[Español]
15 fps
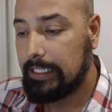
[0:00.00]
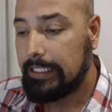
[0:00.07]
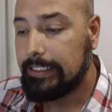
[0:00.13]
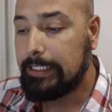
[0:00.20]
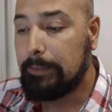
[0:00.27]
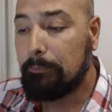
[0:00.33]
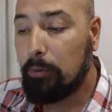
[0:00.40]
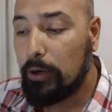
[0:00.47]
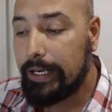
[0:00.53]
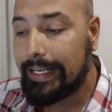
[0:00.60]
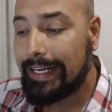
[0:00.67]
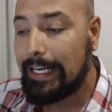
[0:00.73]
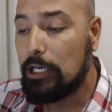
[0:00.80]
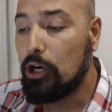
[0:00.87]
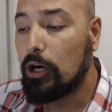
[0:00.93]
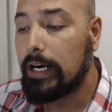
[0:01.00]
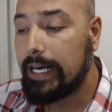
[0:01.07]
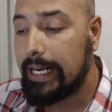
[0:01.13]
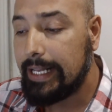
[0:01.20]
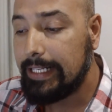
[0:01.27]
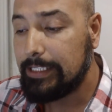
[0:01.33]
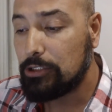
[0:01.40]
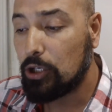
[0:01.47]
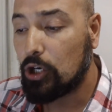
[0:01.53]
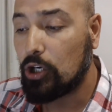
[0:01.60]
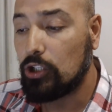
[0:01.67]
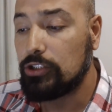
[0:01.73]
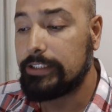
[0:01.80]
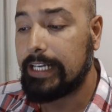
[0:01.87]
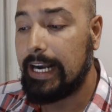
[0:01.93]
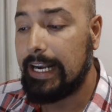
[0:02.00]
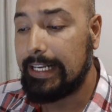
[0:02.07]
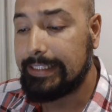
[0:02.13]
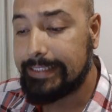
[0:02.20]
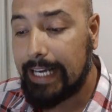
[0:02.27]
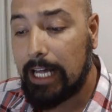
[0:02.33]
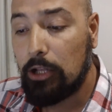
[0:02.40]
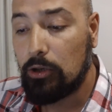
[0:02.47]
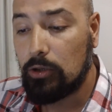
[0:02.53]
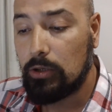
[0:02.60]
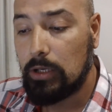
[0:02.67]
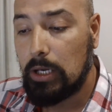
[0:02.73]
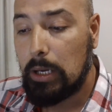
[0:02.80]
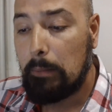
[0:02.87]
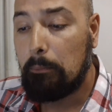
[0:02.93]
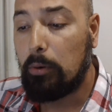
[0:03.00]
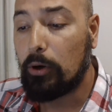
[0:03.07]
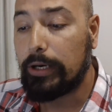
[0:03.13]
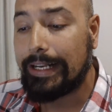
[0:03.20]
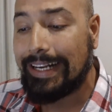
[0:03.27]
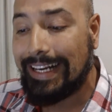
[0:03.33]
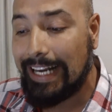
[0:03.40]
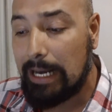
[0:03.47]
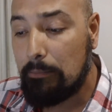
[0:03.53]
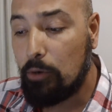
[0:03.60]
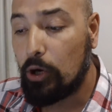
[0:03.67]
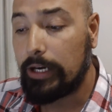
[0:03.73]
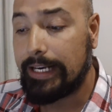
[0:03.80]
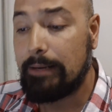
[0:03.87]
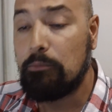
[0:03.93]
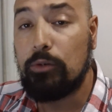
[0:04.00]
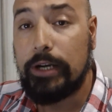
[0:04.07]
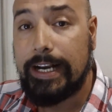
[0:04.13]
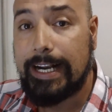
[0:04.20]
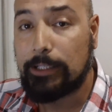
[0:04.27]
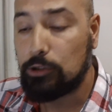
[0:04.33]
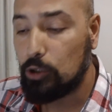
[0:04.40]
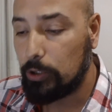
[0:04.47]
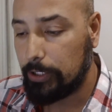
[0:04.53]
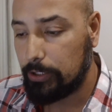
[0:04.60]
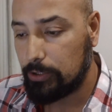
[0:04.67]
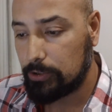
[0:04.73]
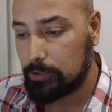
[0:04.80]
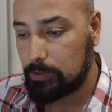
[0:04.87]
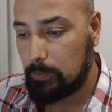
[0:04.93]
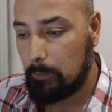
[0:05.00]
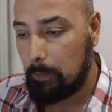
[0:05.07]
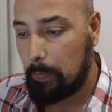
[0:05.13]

dispone que los créditos contra el Estado por reclamos remuneratorios,